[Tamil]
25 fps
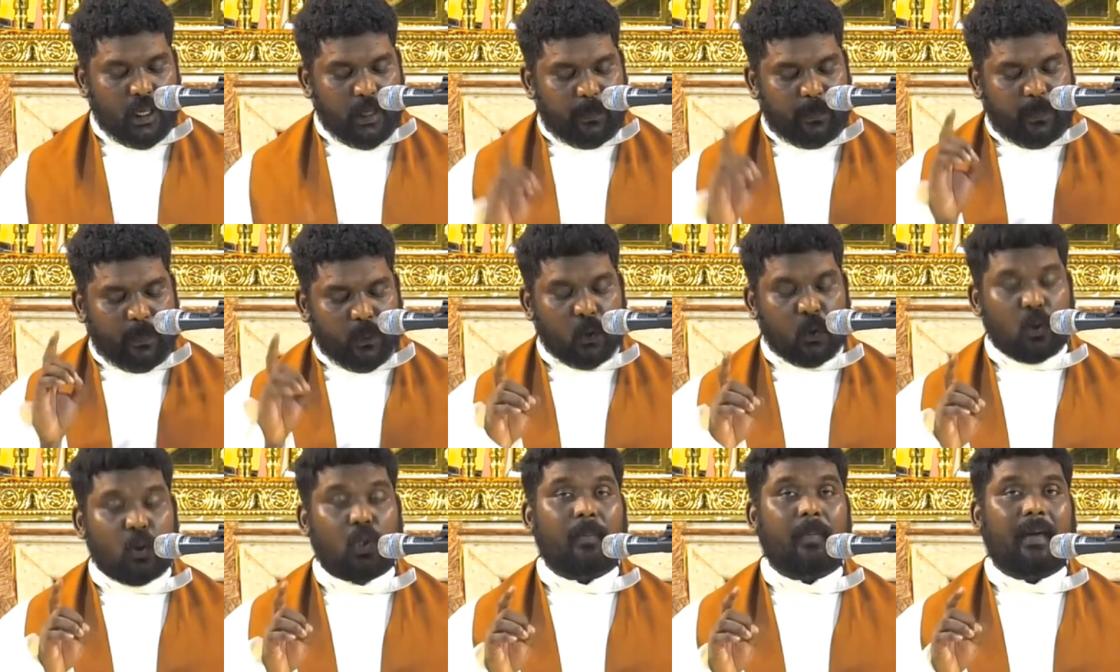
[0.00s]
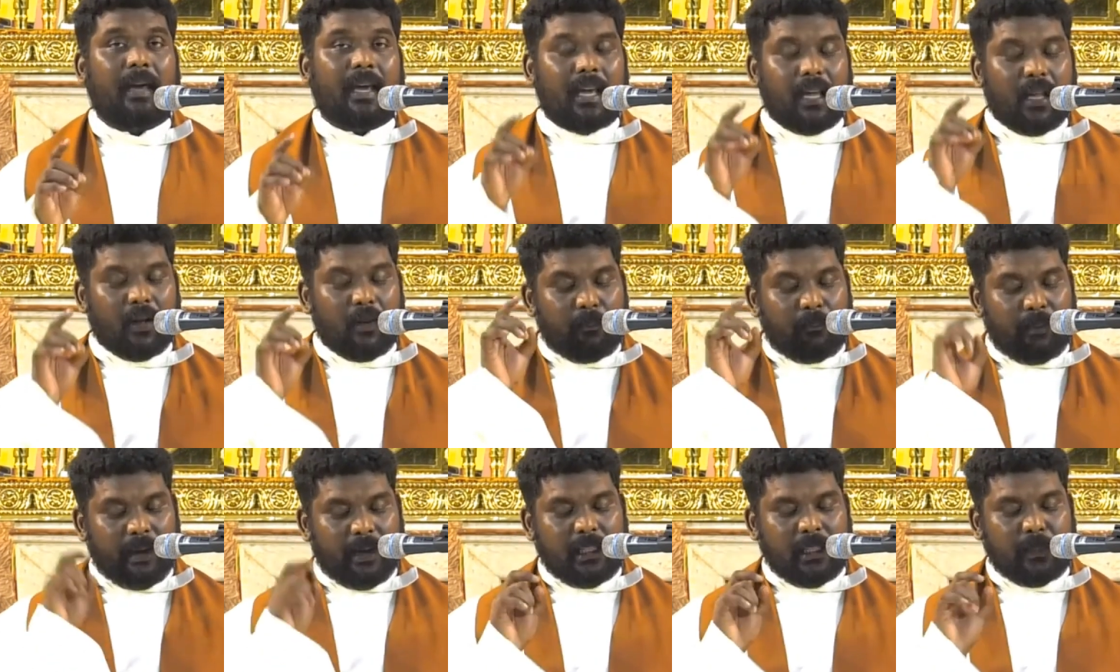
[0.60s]
எப்பொழுதுமே
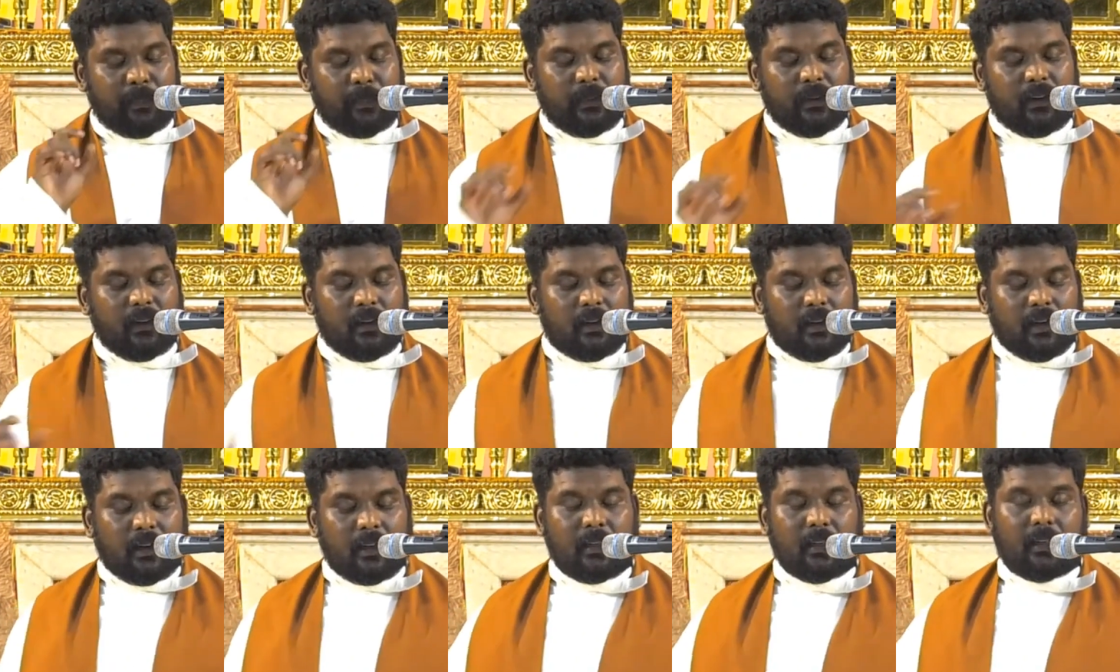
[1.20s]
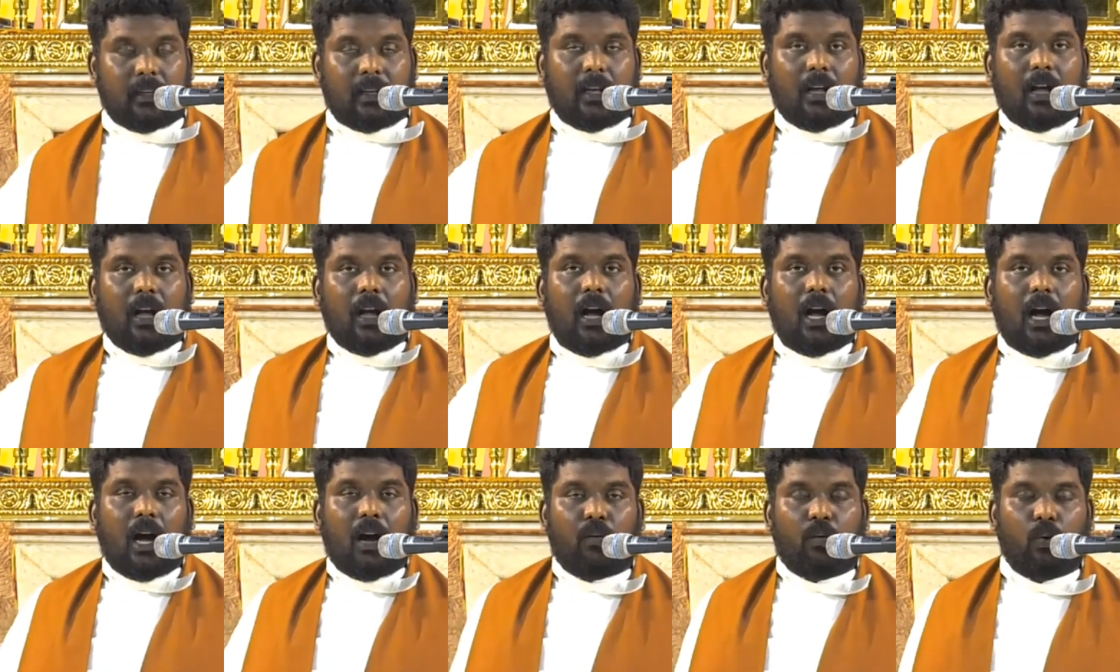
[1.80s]
மதிப்பு இருக்கிறது
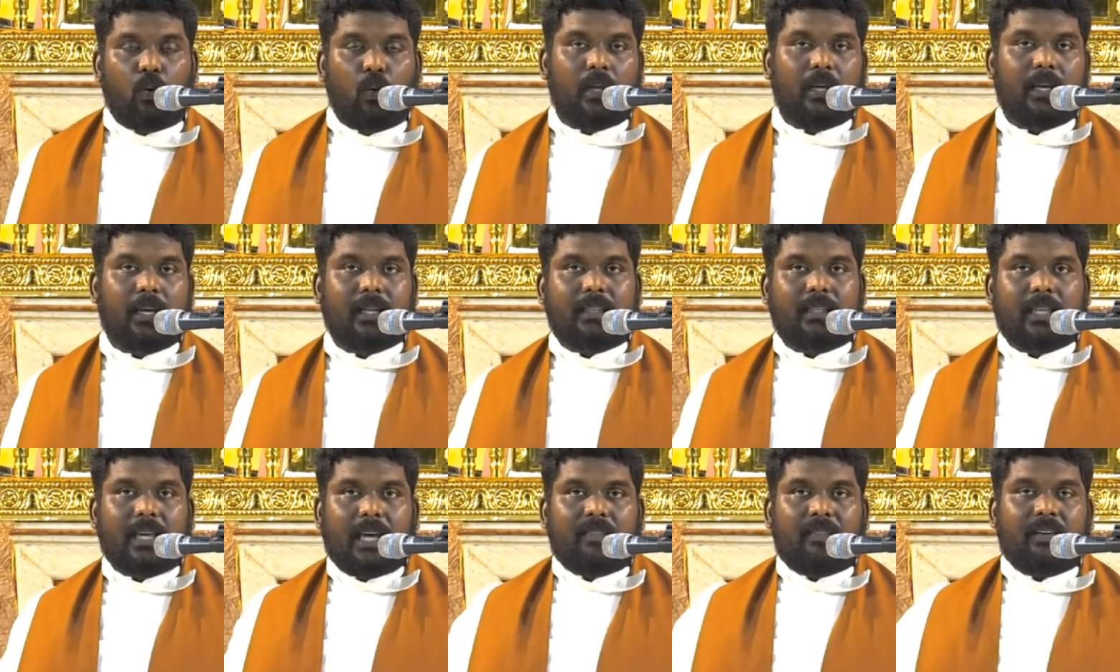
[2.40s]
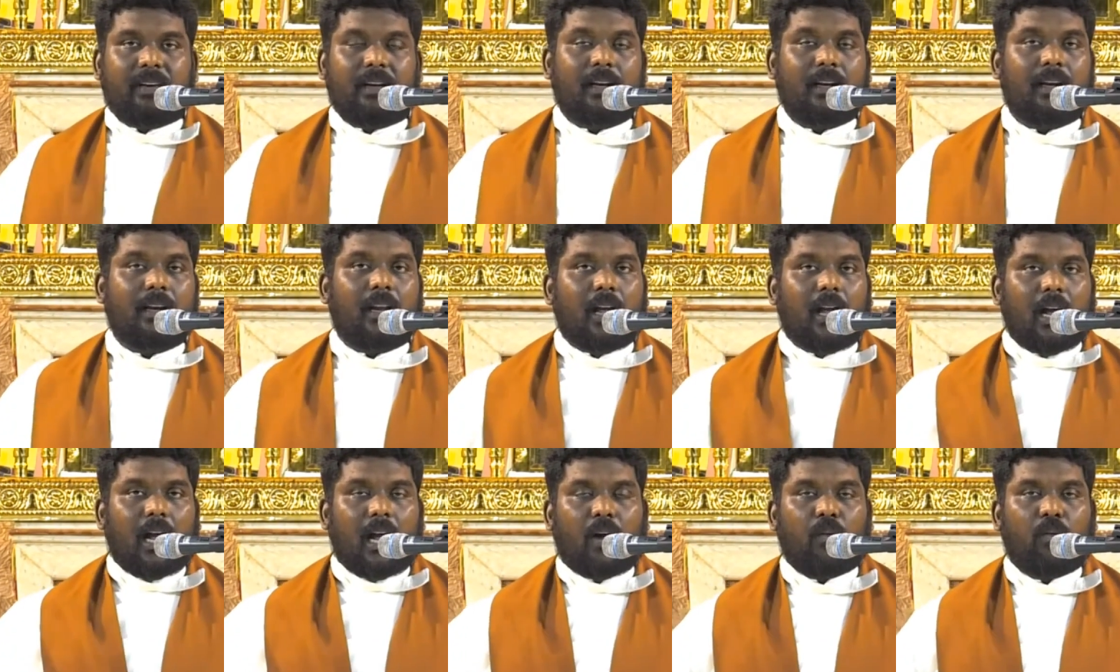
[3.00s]
அவருடைய தேவைகள்
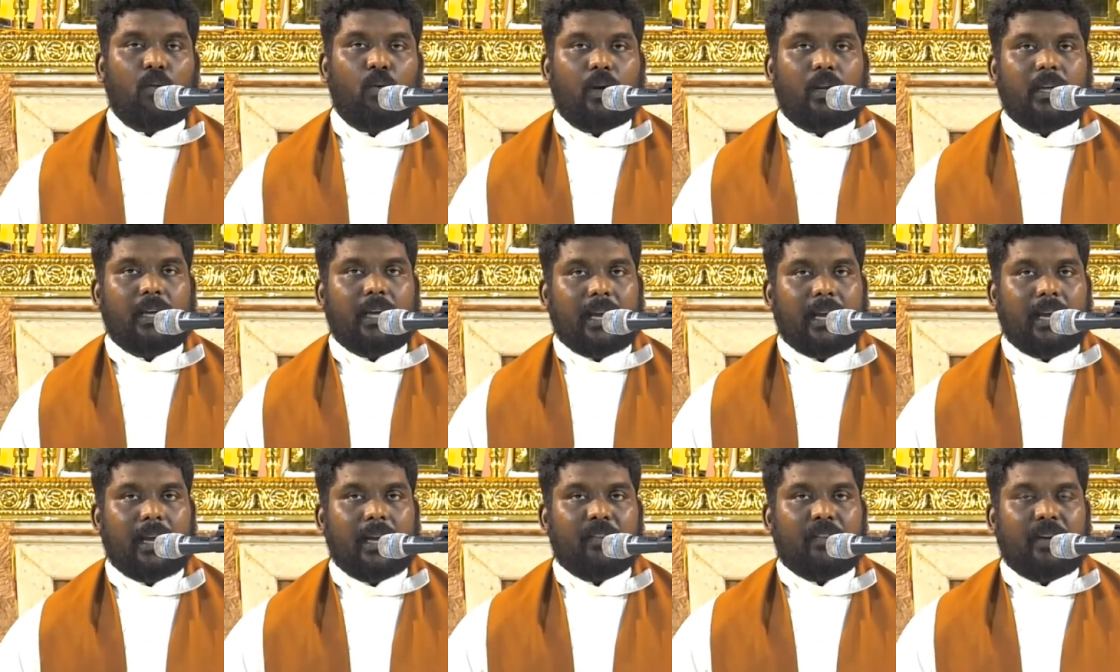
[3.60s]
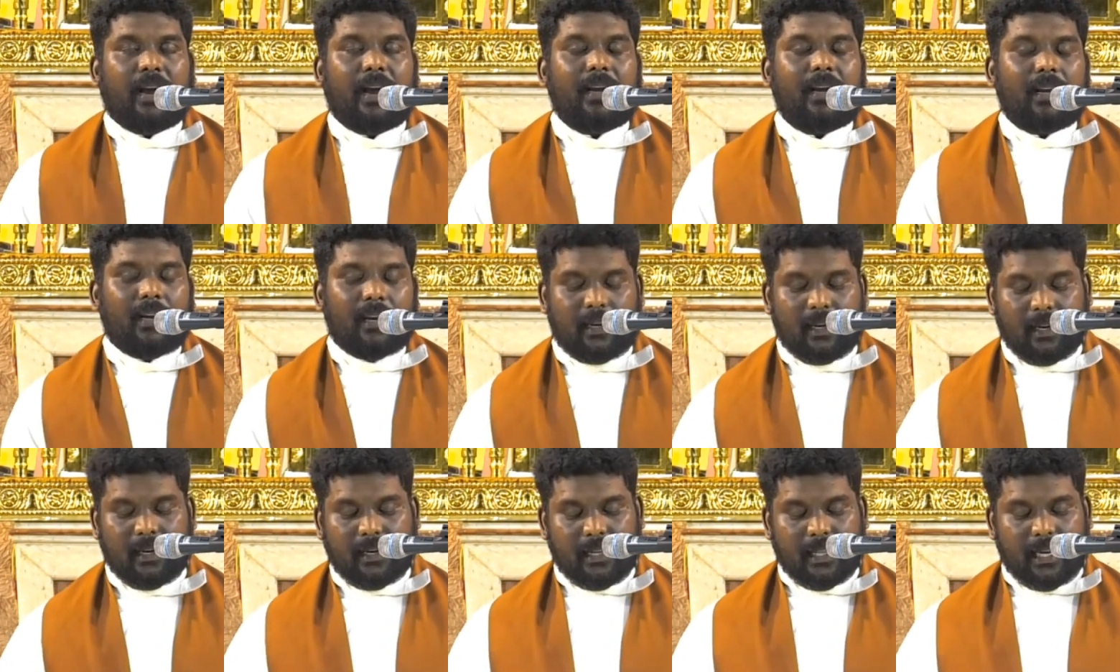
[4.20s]
அவருடைய
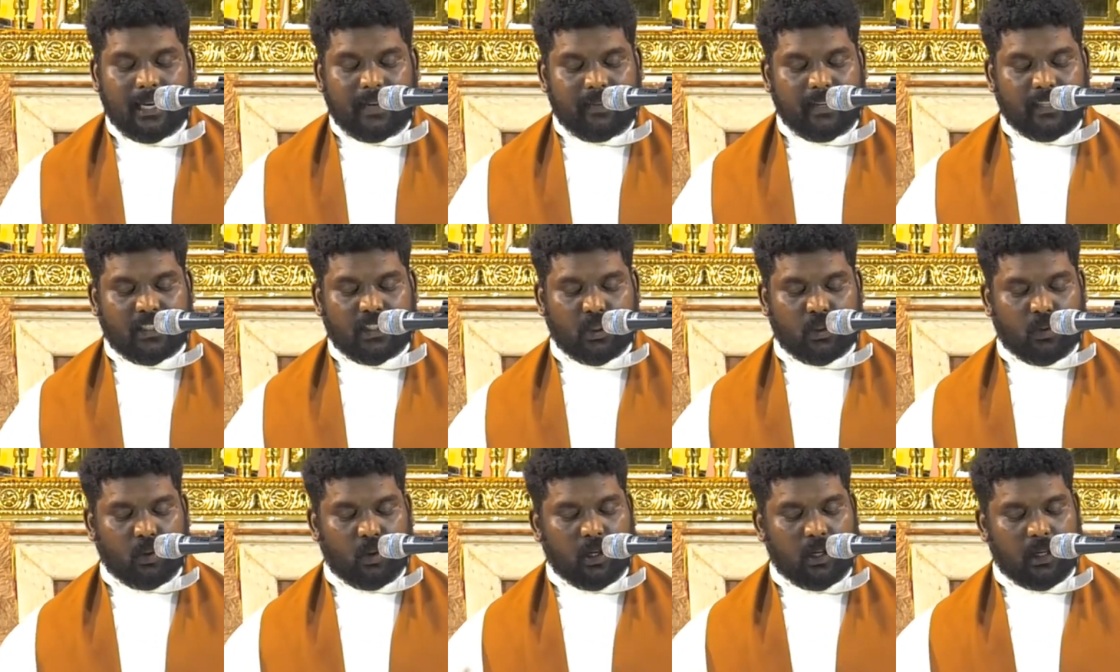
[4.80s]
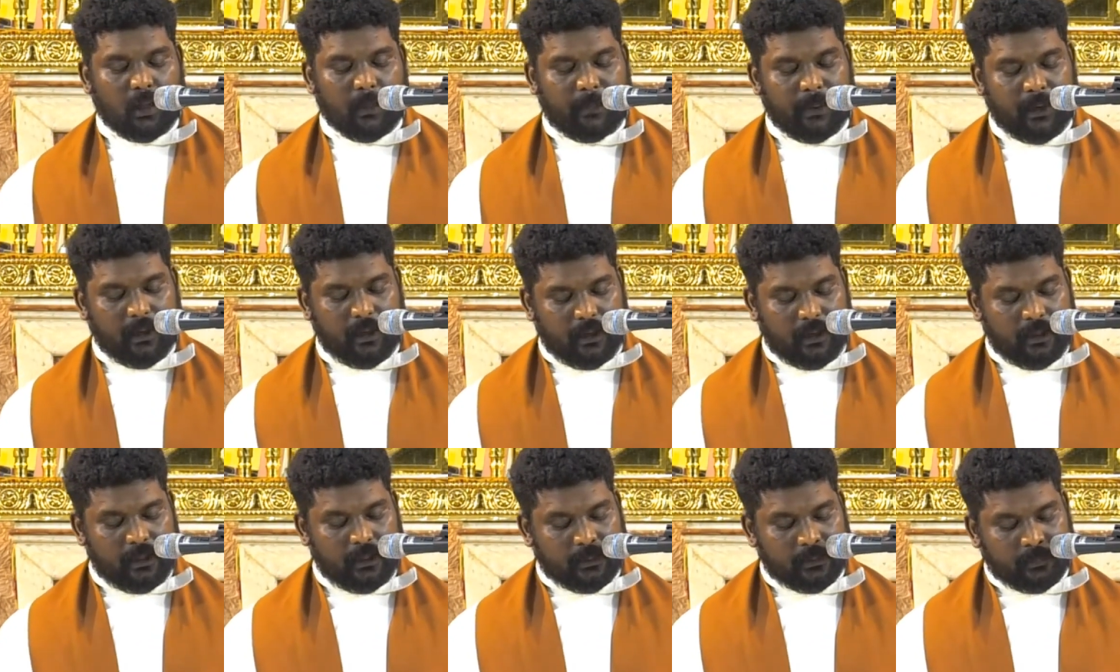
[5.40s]
வேண்டல்கள் நிறைவேற்றி
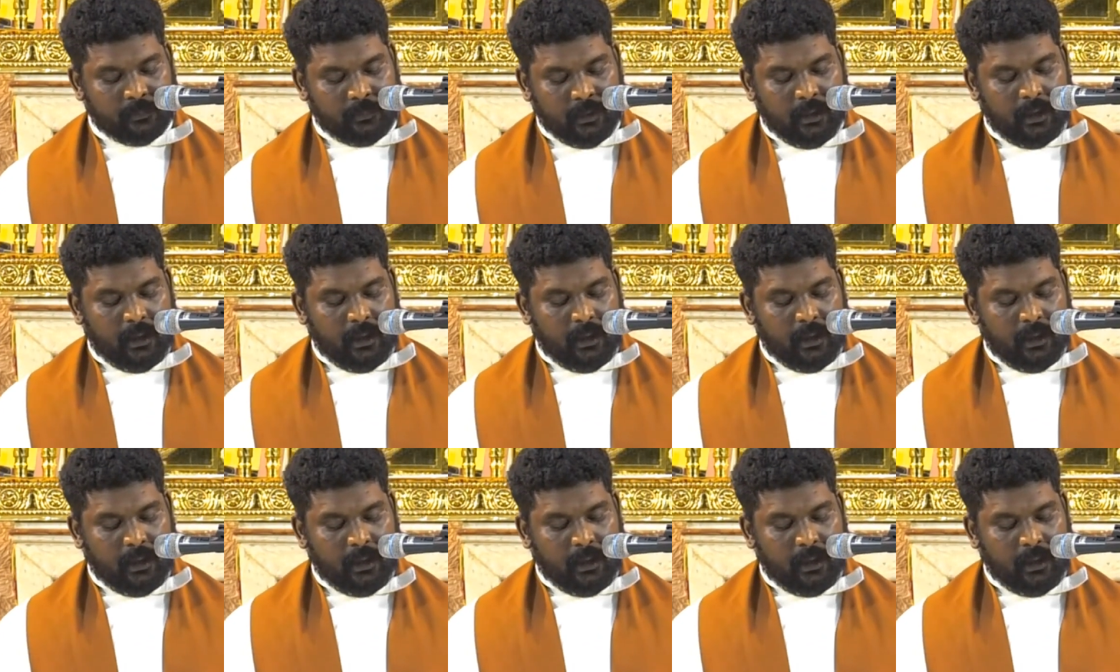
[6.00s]
கொடுக்கப்படுகிறது